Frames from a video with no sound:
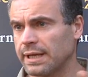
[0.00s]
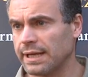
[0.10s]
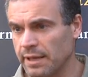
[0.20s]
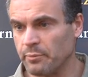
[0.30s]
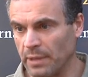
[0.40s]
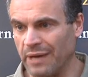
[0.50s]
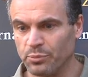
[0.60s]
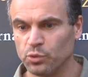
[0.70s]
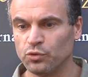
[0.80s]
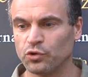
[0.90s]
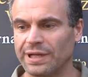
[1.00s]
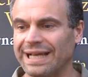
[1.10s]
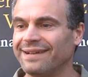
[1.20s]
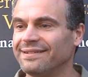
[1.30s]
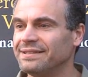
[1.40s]
che è appunto
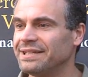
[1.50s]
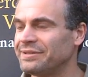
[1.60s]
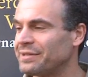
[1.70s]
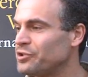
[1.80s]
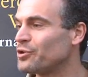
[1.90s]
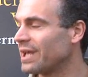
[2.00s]
la direttrice